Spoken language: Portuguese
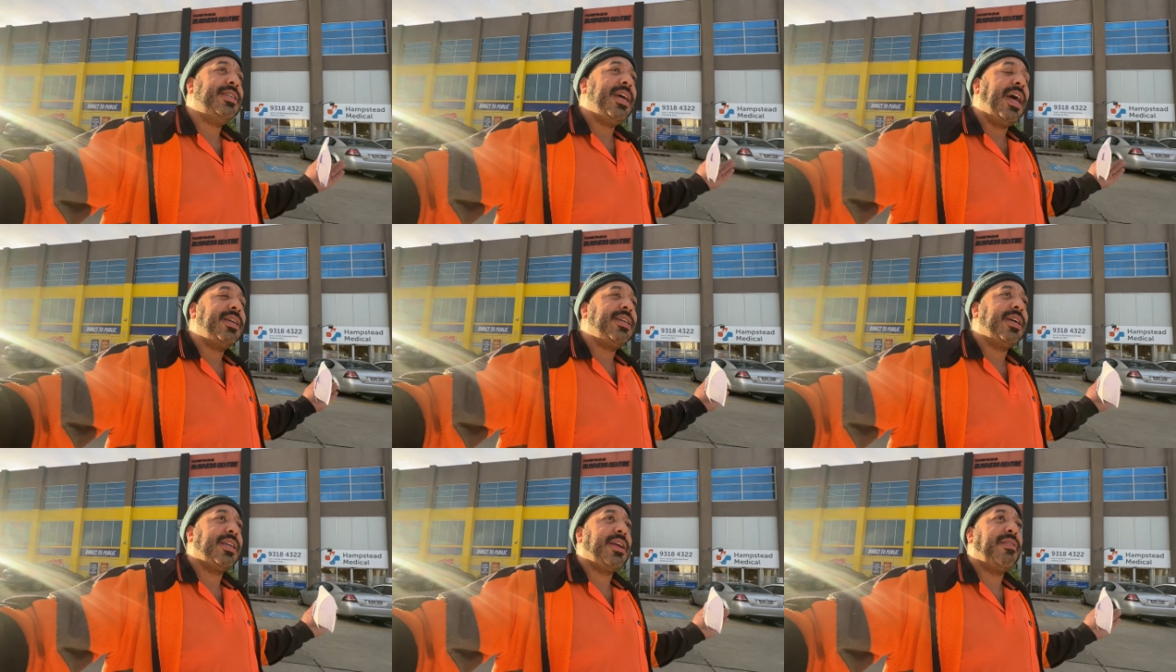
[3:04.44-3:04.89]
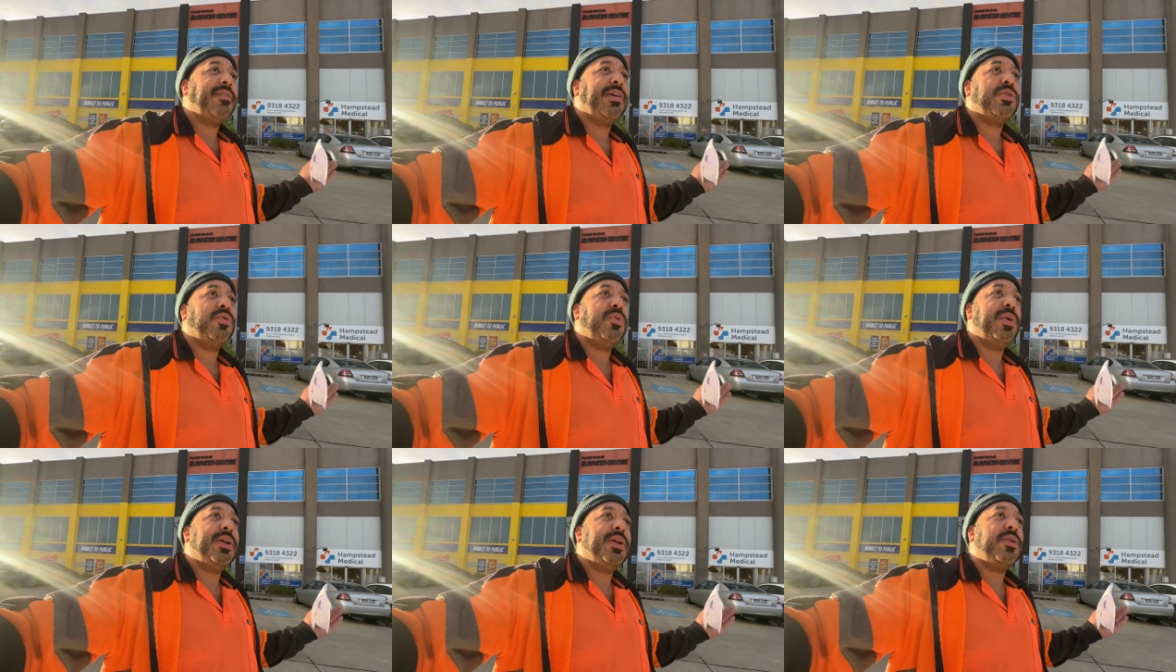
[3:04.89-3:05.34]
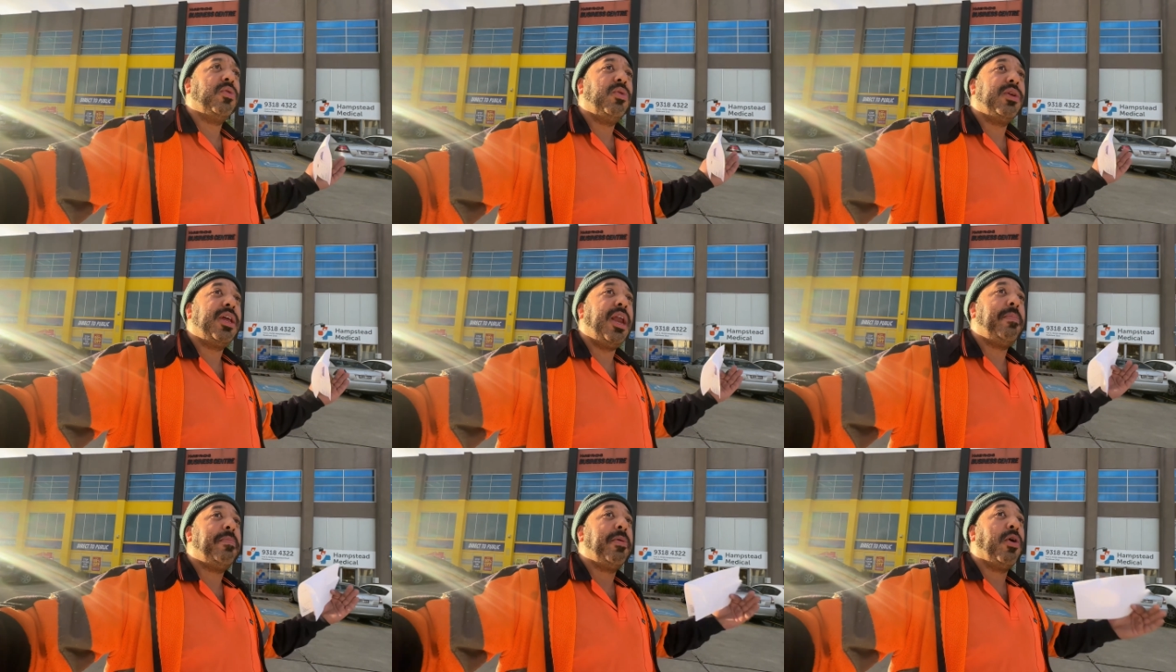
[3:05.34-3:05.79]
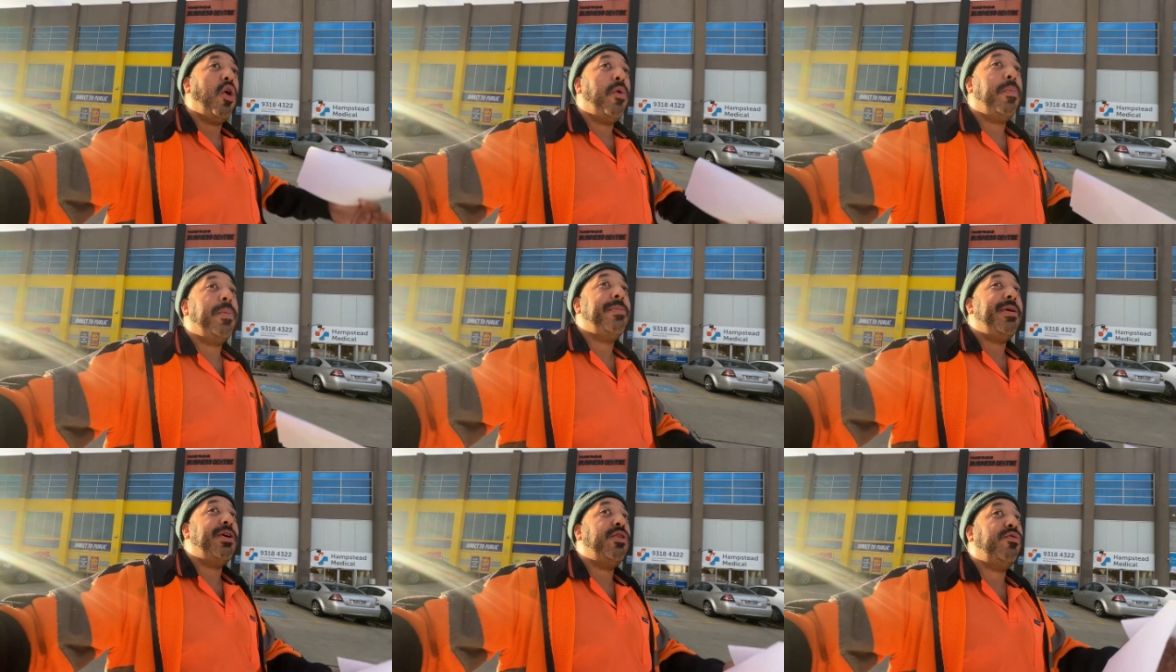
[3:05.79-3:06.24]
dela já tava doendo quando ela pegou o
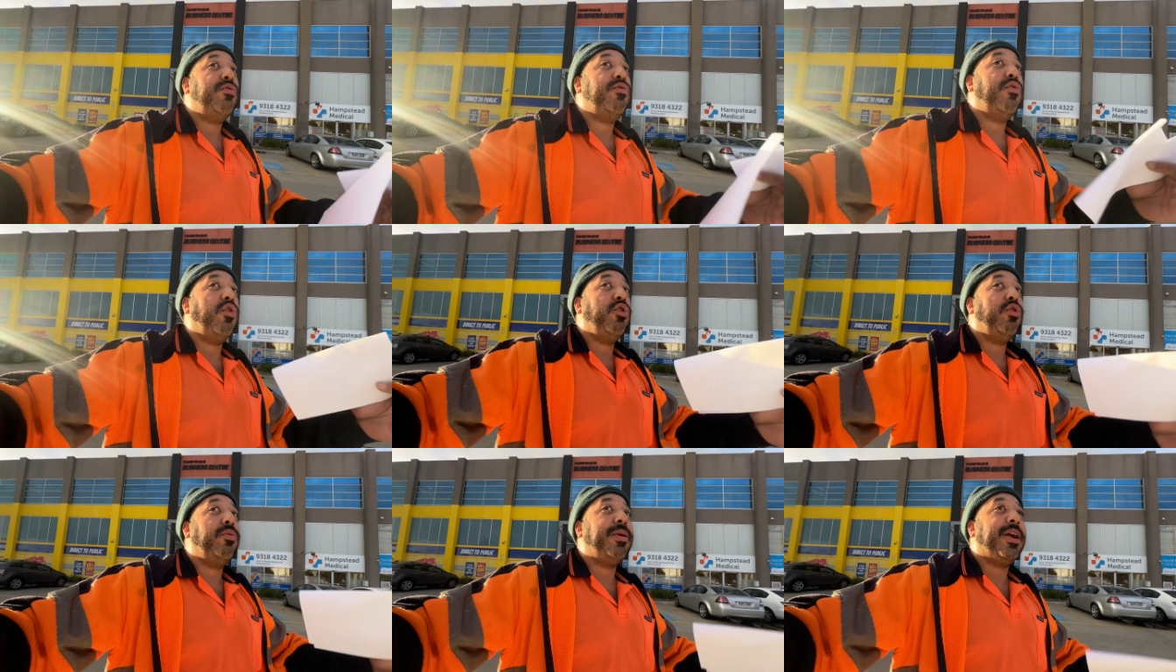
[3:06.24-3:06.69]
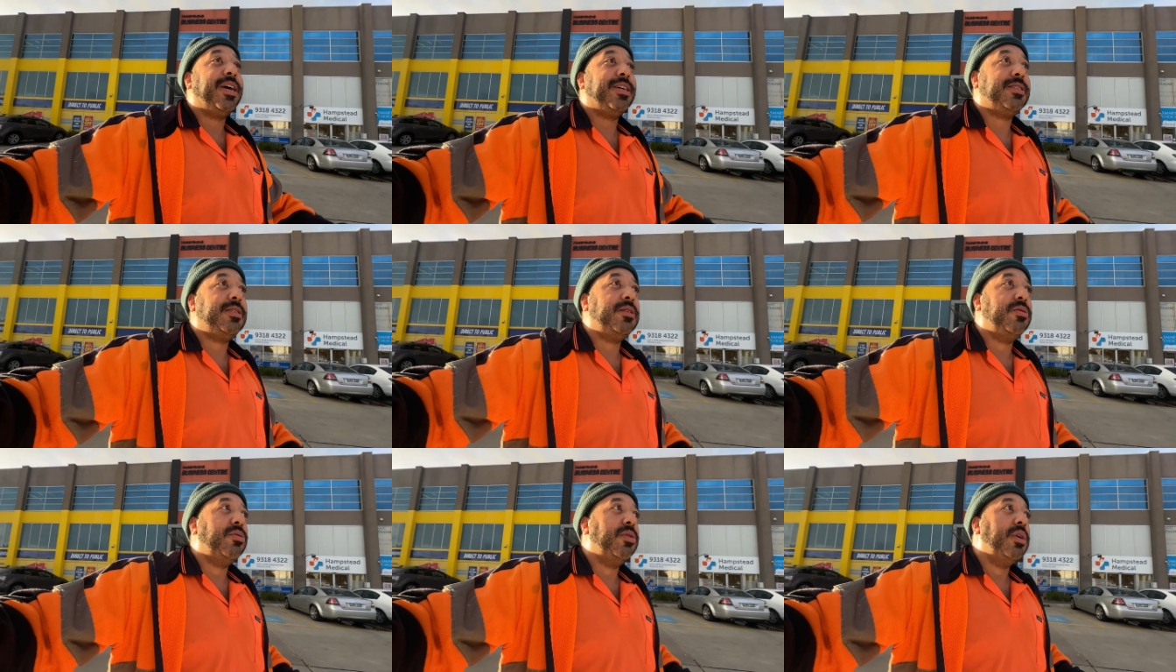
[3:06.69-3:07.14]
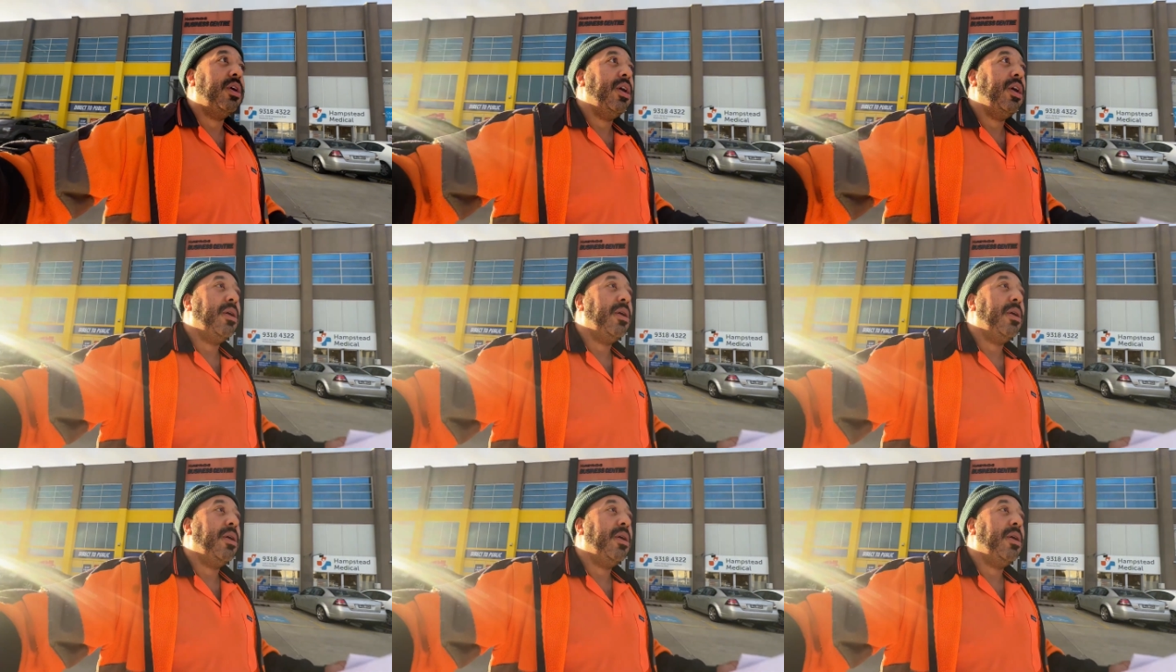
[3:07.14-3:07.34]
primeiro voo no Brasil.